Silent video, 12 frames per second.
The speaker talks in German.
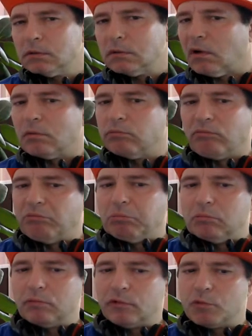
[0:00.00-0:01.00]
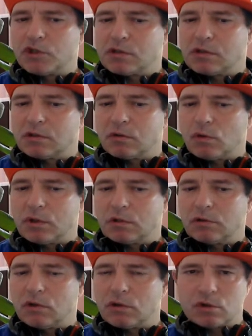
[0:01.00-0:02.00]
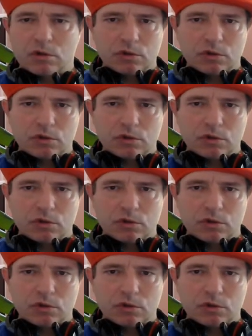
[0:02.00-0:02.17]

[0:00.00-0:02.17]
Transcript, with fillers: Ja, für mich ist das auch kein äh,